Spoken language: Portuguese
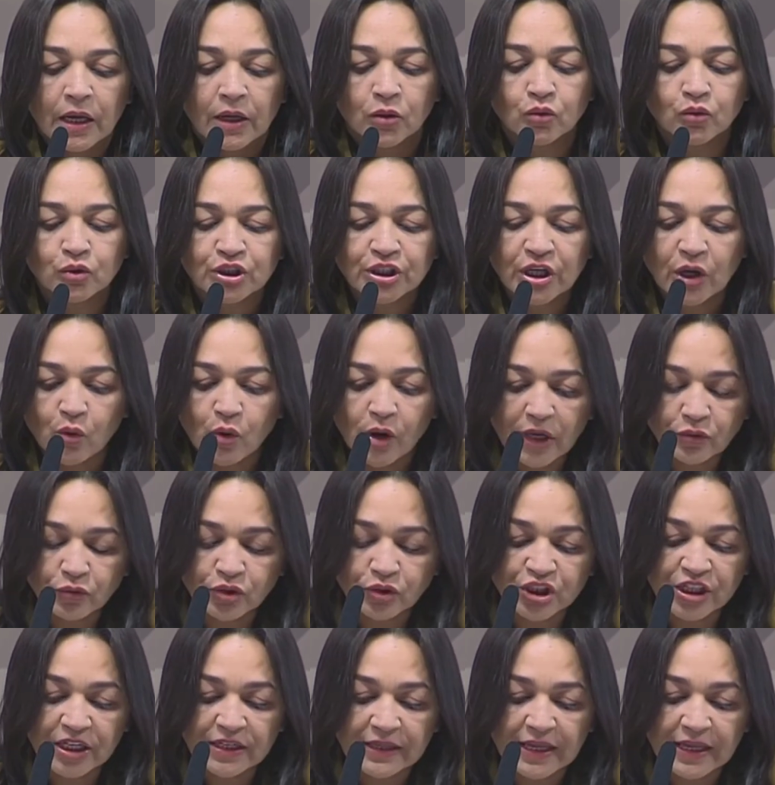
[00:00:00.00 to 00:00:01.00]
No dia
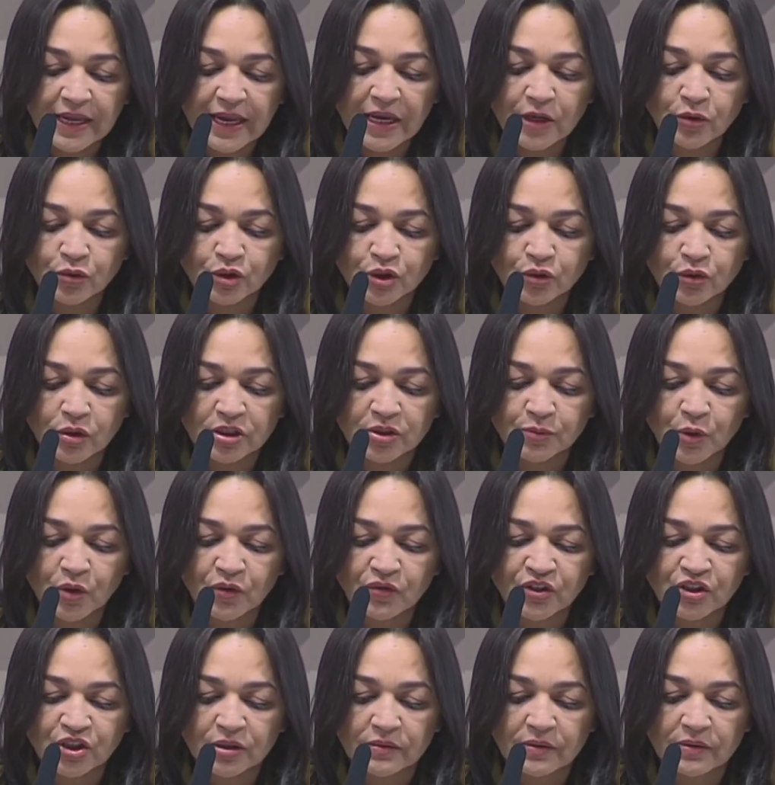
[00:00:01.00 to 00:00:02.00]
8 de janeiro de
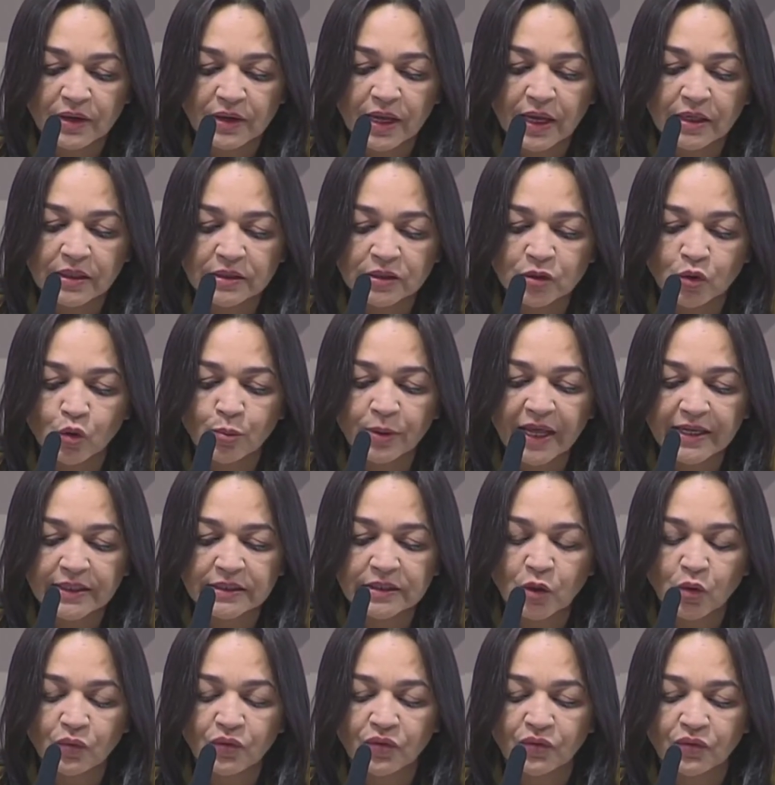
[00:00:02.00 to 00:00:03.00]
2023, o
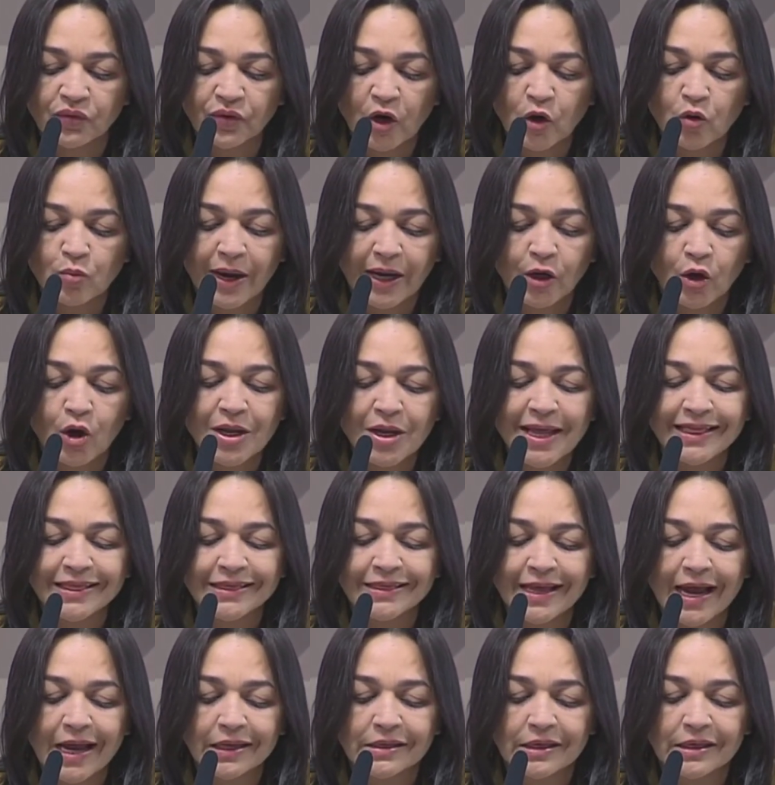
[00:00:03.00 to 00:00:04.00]
Brasil viveu o maior
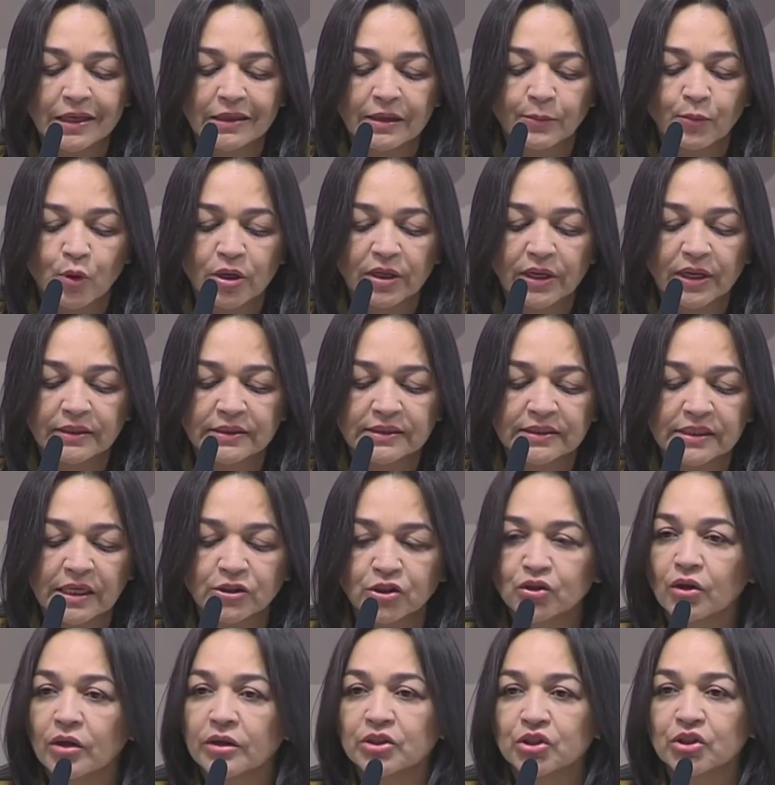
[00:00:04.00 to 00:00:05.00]
ataque à
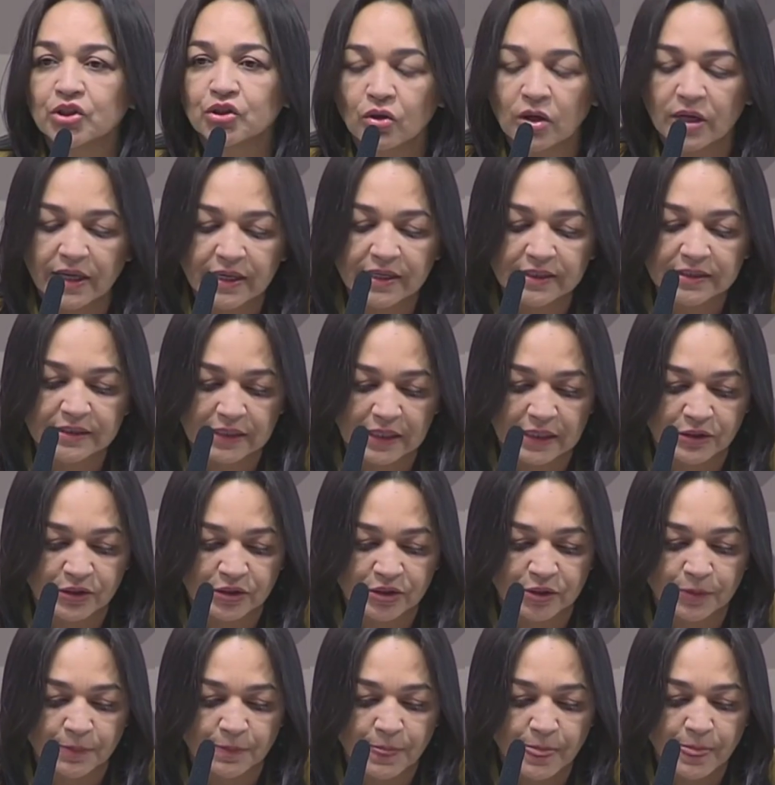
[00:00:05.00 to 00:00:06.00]
democracia de nossa história
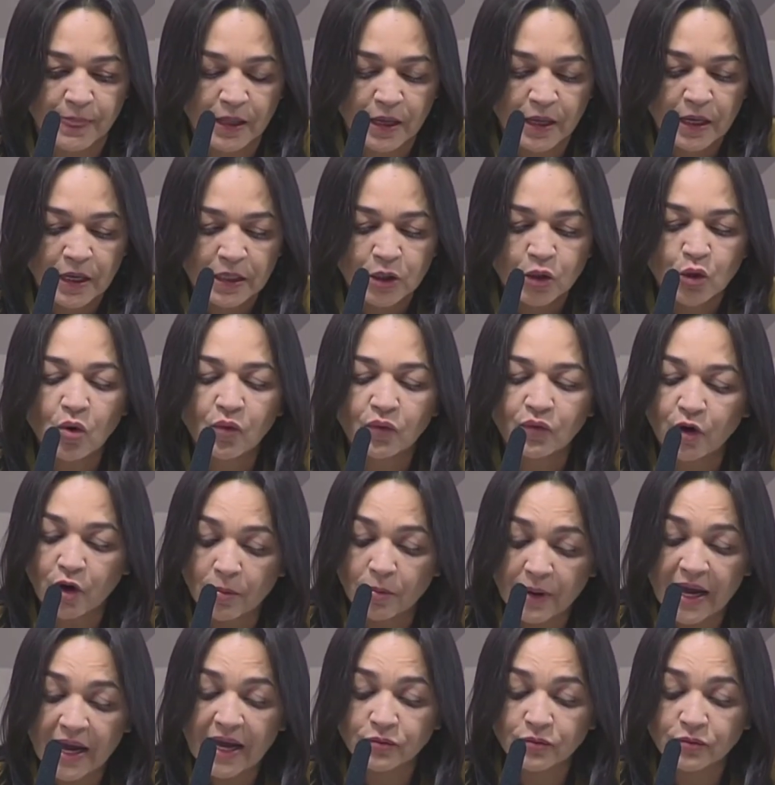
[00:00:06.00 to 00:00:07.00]
recente.
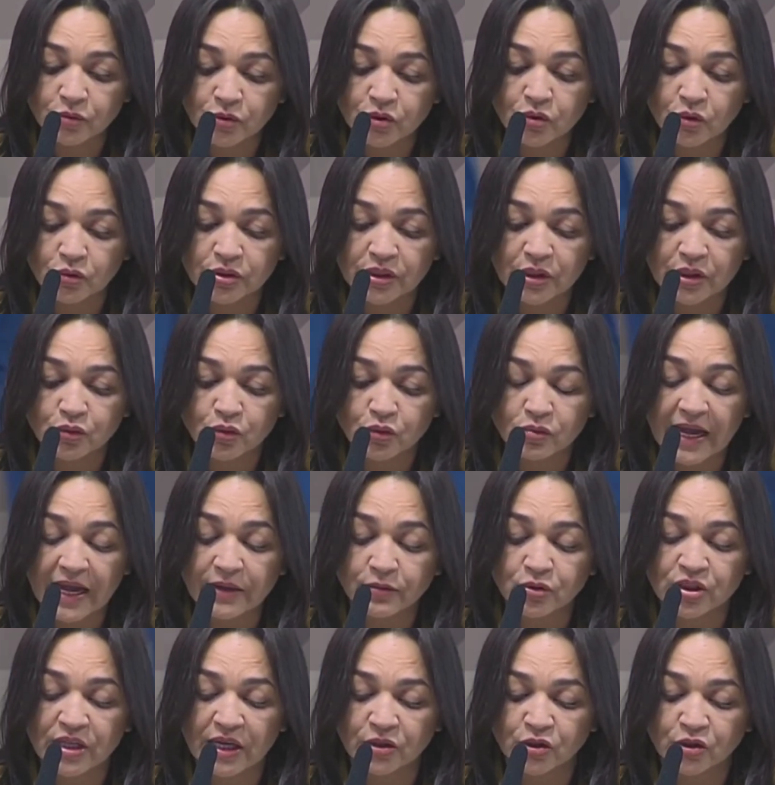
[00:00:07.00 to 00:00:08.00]
Inconformados com os
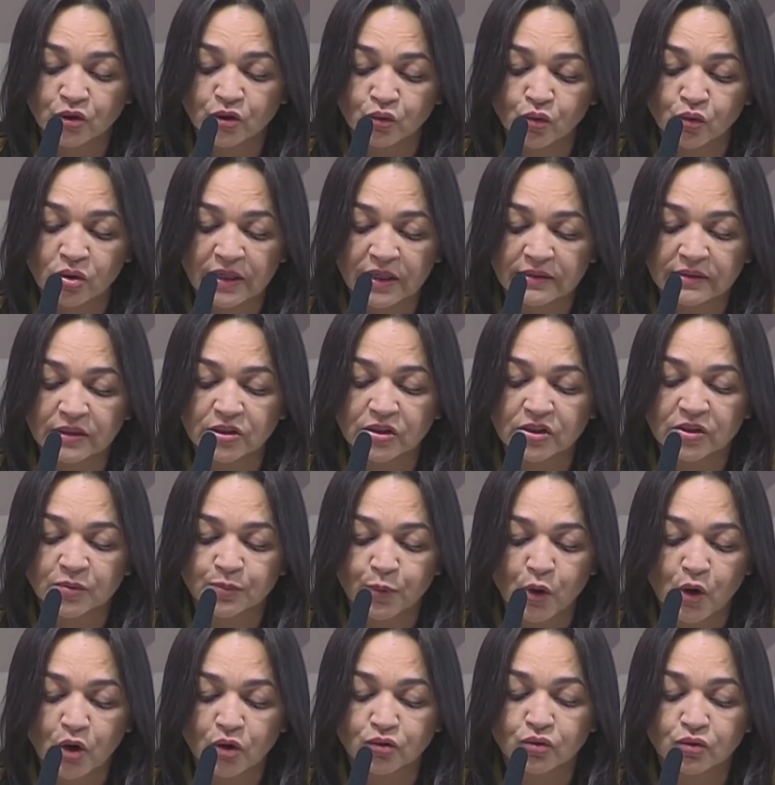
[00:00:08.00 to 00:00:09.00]
resultados das urnas e
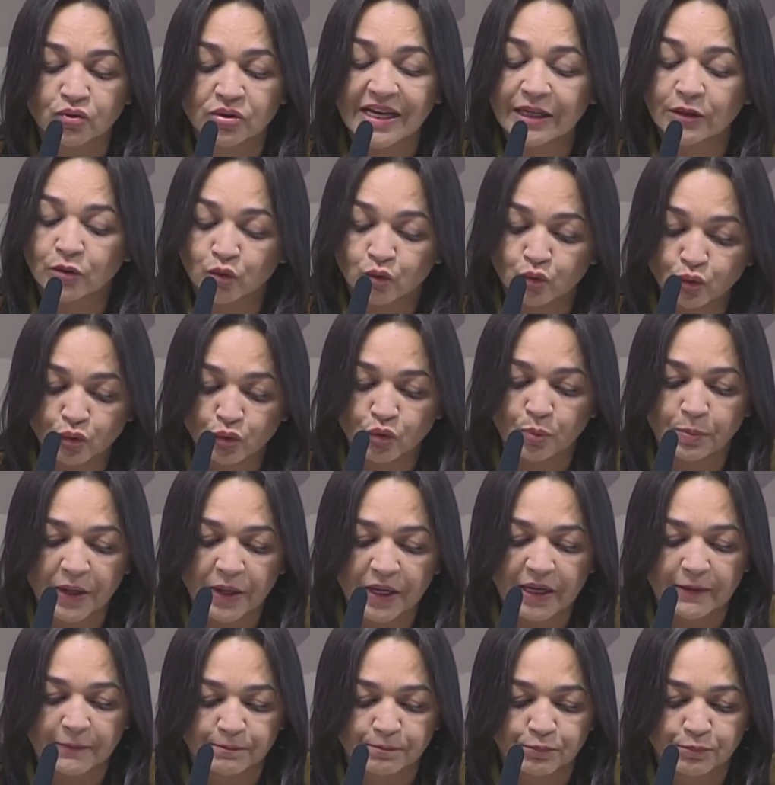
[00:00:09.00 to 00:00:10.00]
dispostos a tudo
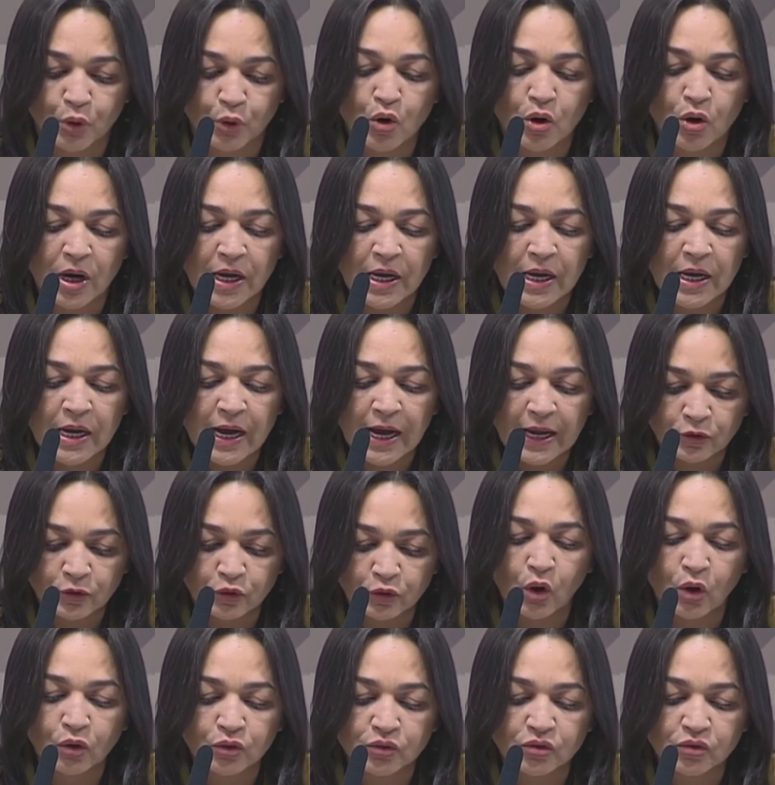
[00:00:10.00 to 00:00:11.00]
para impor a
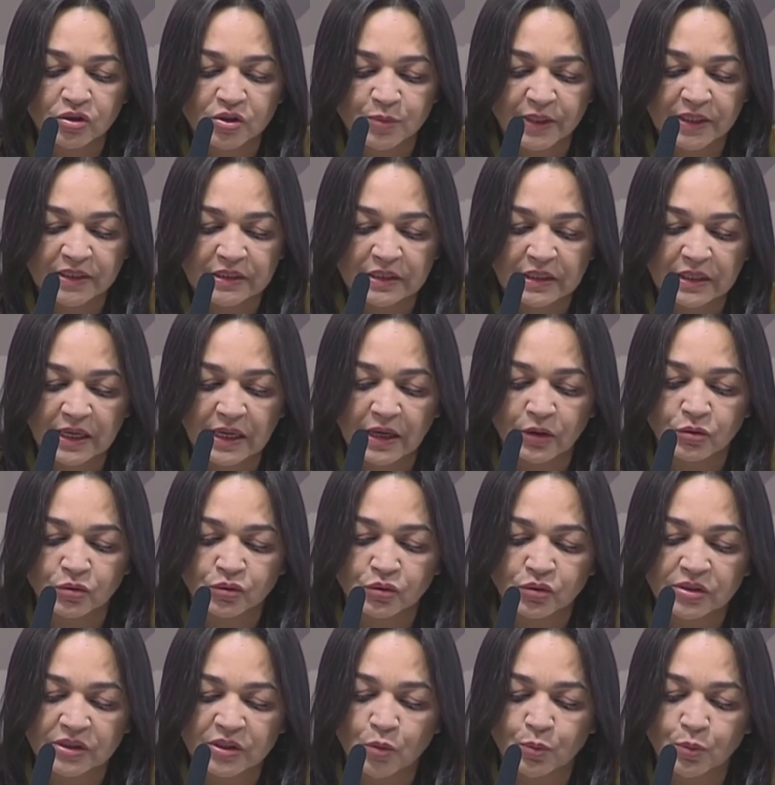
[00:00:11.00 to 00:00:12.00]
todos os
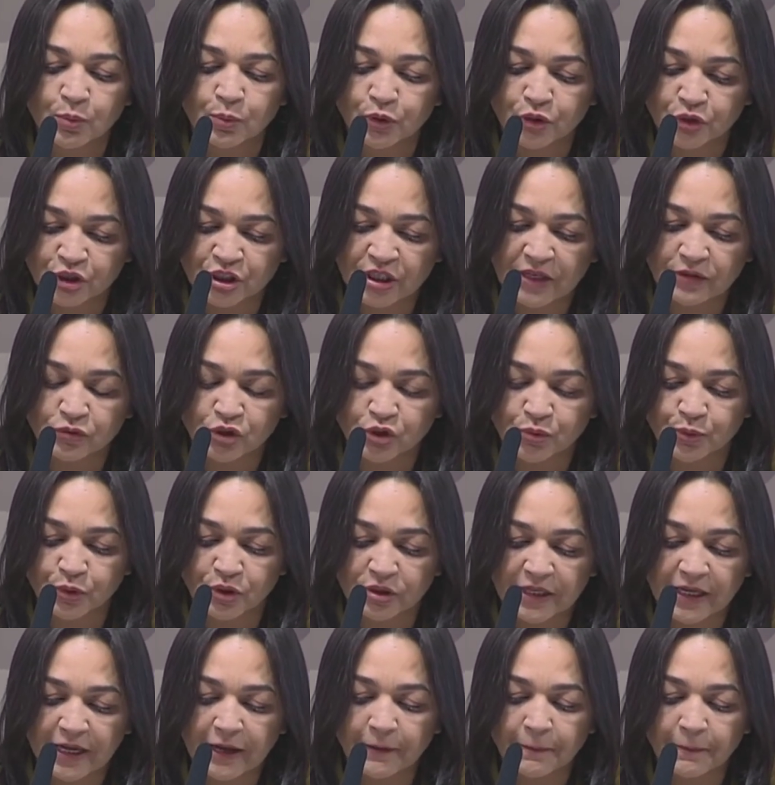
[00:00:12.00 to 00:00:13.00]
brasileiros o seu projeto de
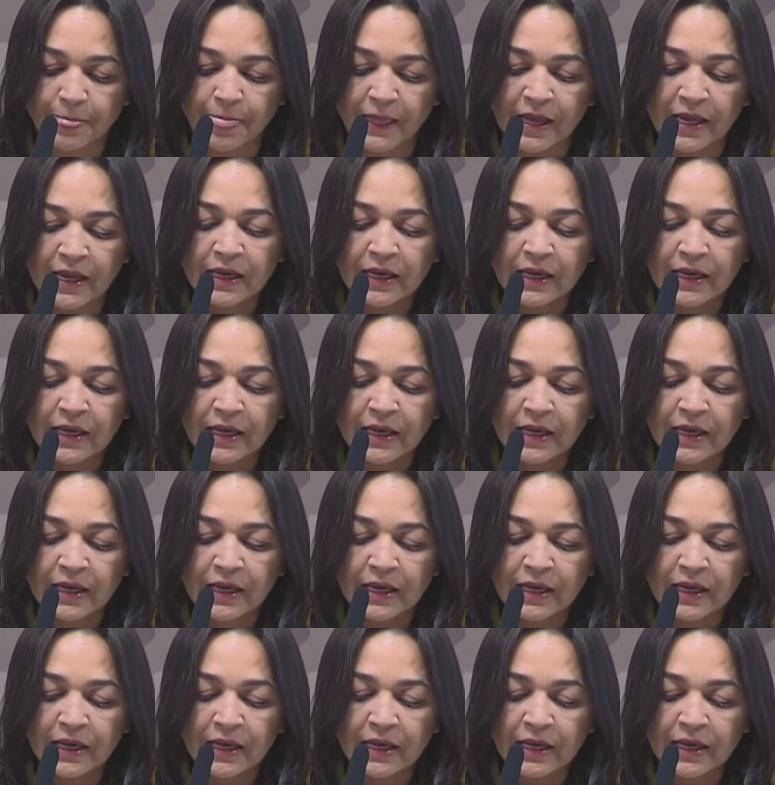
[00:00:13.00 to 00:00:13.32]
poder,